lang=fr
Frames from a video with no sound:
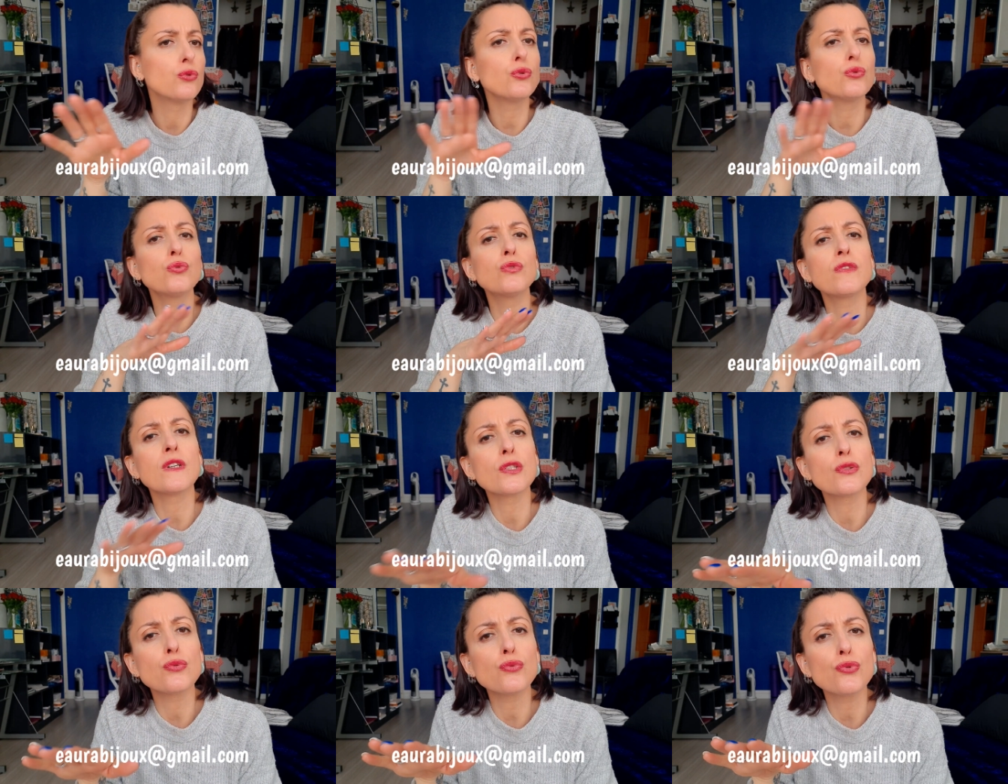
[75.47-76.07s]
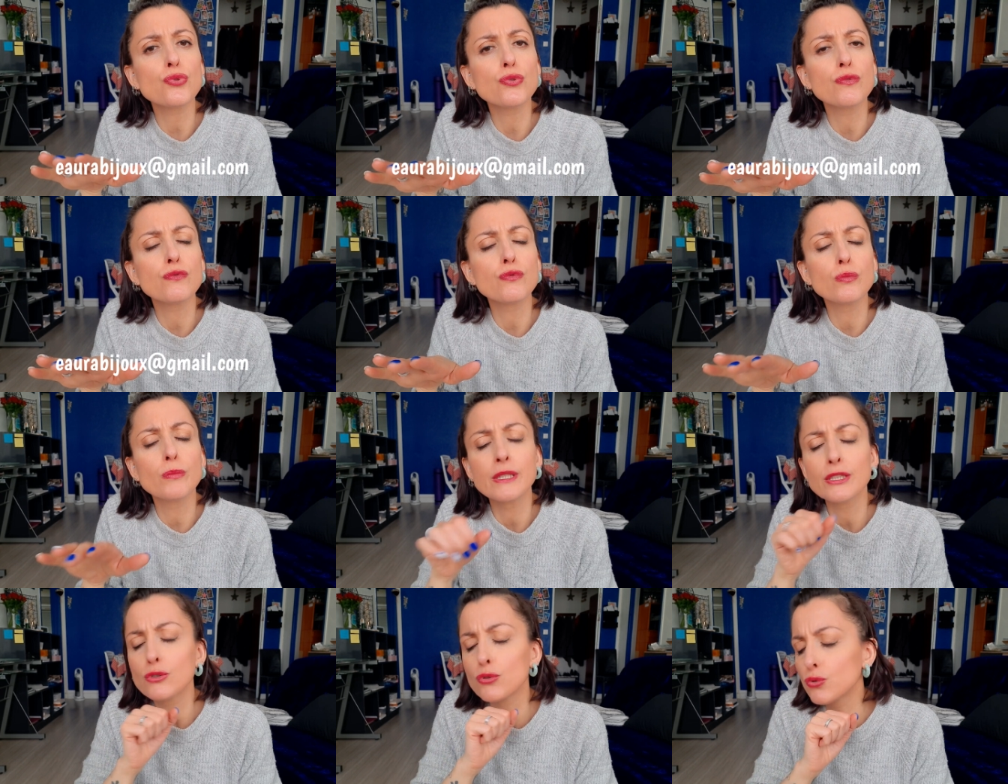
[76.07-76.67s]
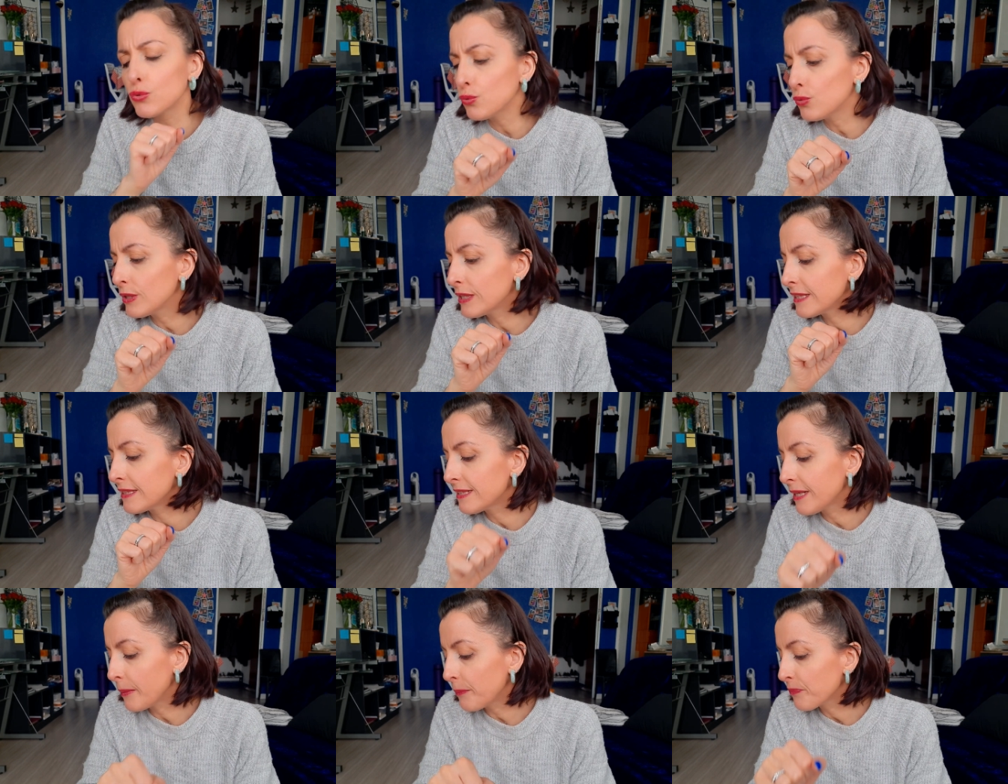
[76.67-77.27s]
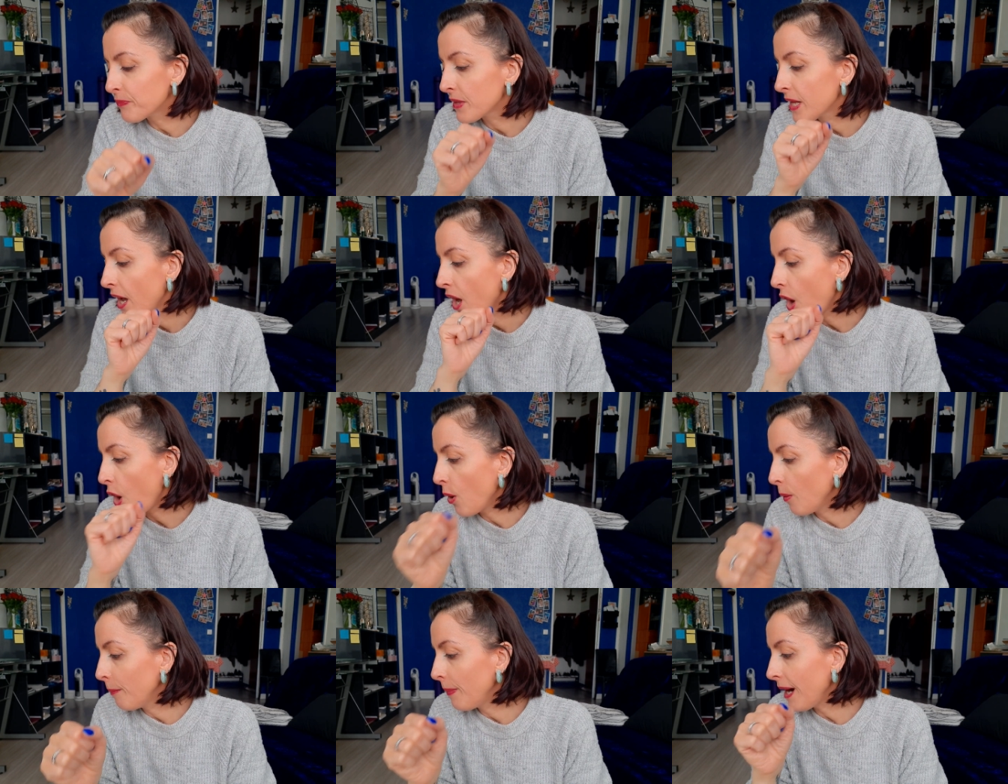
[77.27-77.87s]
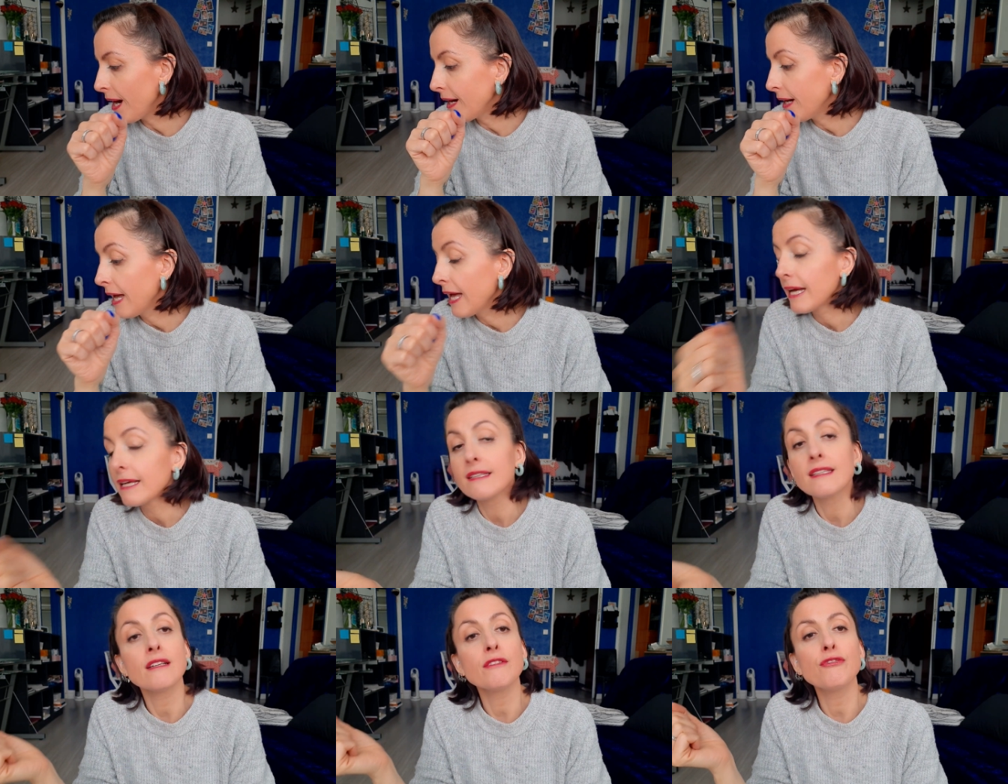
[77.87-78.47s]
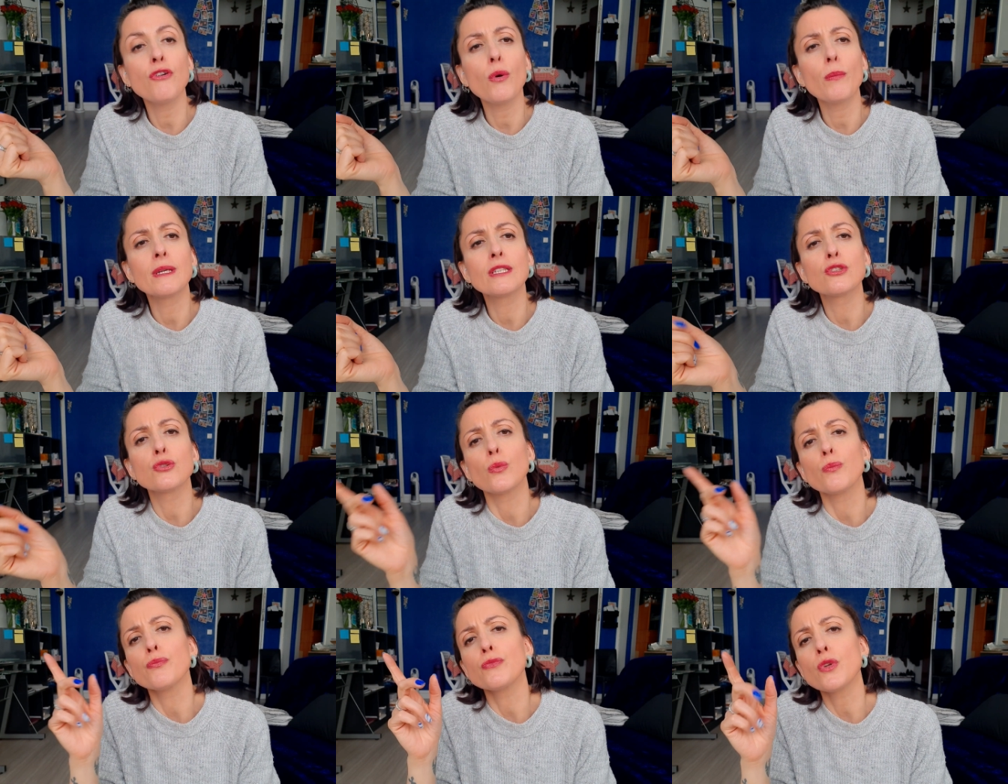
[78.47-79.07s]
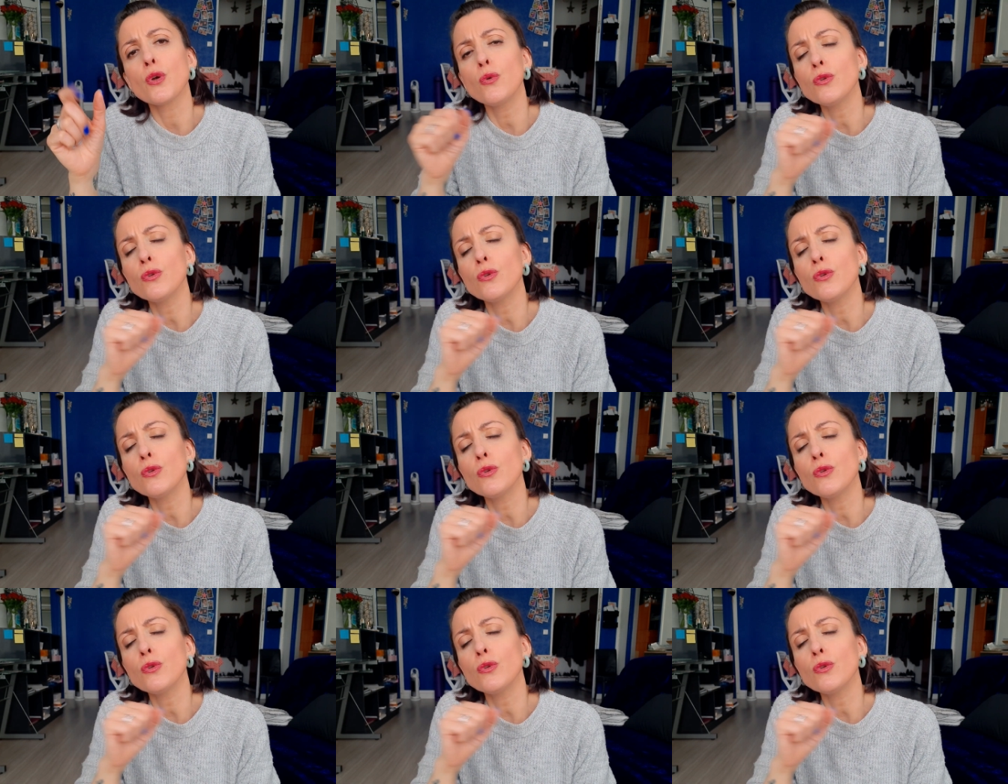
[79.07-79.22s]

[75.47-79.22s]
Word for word: De toute façon, je vous mets tous les liens en barre d'informations.